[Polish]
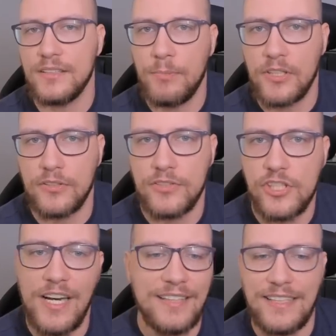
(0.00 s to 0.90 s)
no spoko,
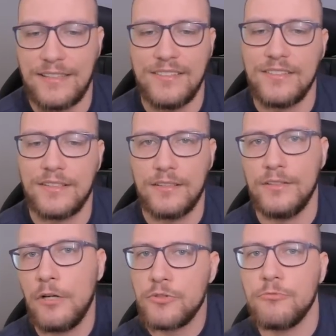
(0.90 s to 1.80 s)
trzylatek no,
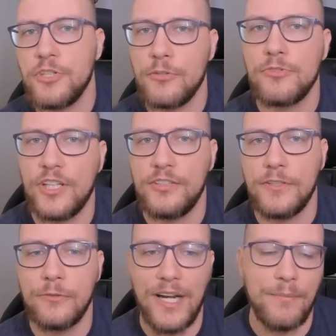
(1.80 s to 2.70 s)
nauczył się ruszać
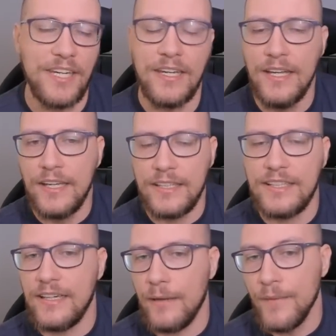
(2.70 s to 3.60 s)
figurami i
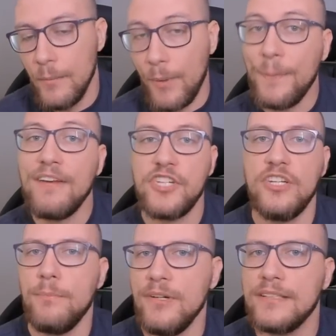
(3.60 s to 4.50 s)
tyle. Po
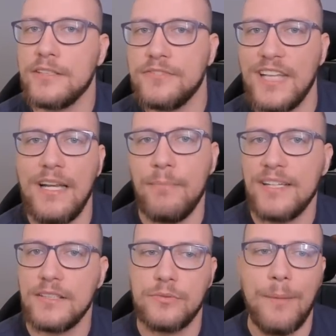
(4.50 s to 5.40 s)
pierwsze, nie była to wcale
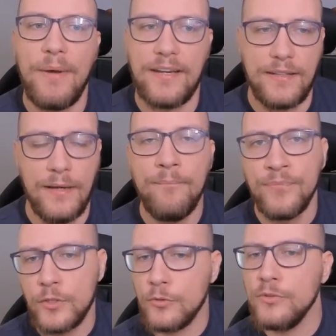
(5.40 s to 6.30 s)
bardzo zła partia.
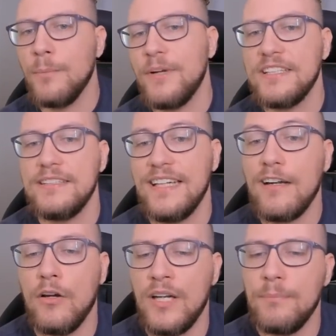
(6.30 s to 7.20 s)
Trudno powiedzieć,
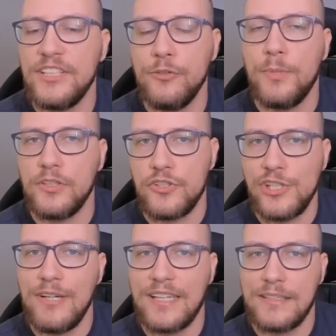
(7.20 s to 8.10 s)
jak ona by się
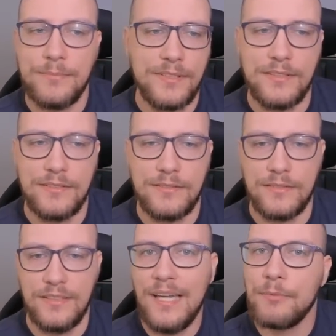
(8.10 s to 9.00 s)
potoczyła, gdyby
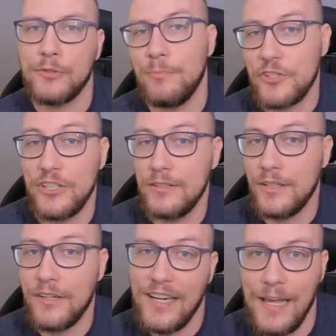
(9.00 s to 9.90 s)
debiut poszedł
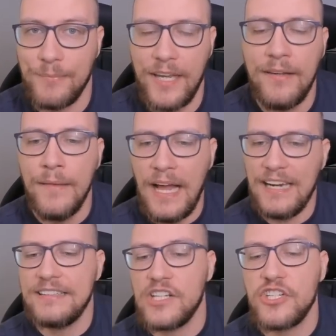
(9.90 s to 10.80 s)
trochę lepiej,
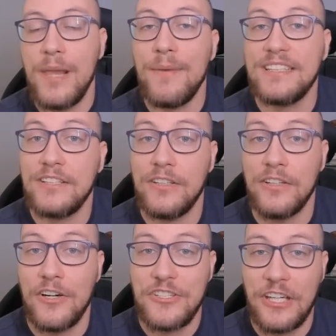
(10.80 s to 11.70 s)
ale też nie ma
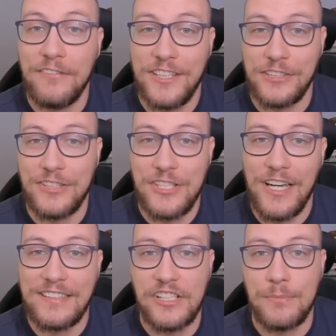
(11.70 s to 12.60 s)
co oczekiwać od
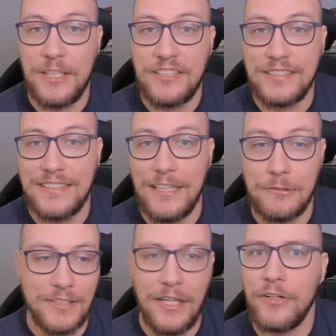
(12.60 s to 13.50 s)
trzylatka, że będzie
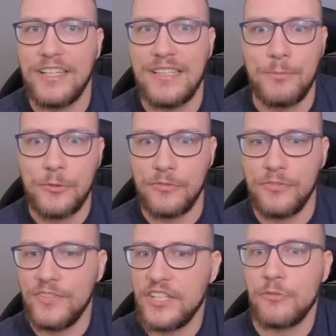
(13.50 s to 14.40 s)
znał teorię
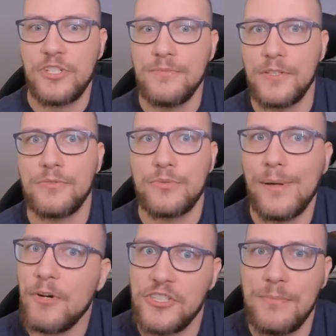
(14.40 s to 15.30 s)
debiutów i wiedział, czym są
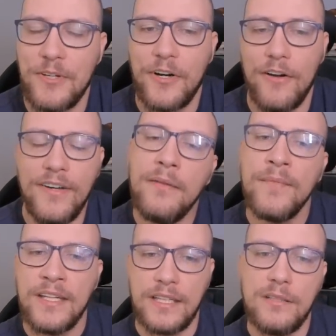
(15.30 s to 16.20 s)
słabości pionkowe.
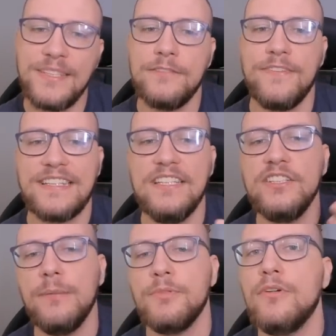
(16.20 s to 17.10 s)
Natomiast
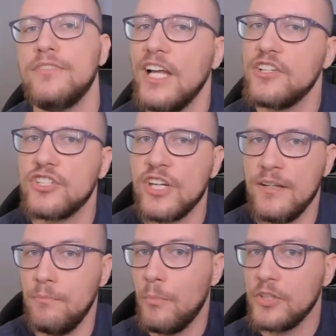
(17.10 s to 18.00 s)
faktycznie było widać,
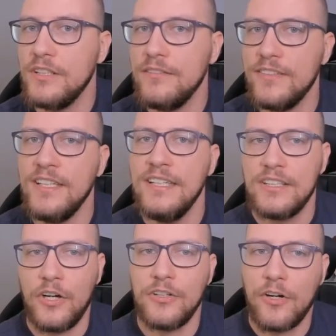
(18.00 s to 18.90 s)
że motywy
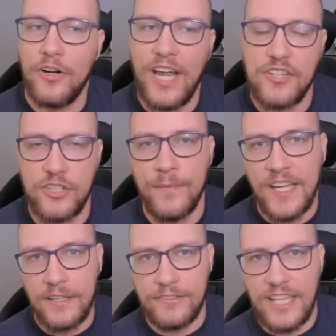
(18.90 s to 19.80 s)
to on kojarzy.
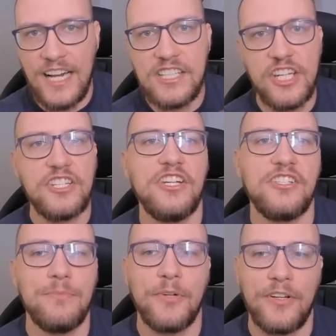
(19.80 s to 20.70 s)
I w dalszej
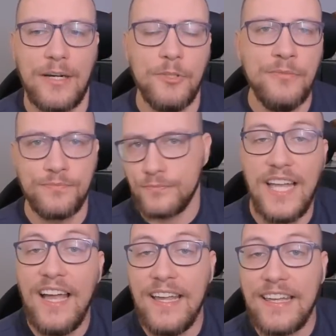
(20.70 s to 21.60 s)
części programu
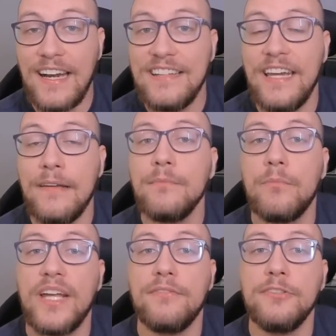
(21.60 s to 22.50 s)
na ekranie
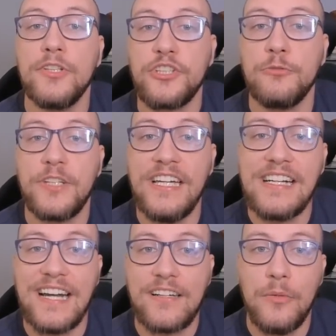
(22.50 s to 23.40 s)
pojawiło się
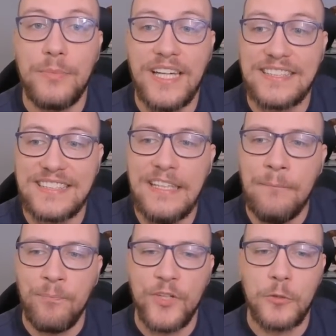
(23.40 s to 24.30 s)
kilka kombinacji,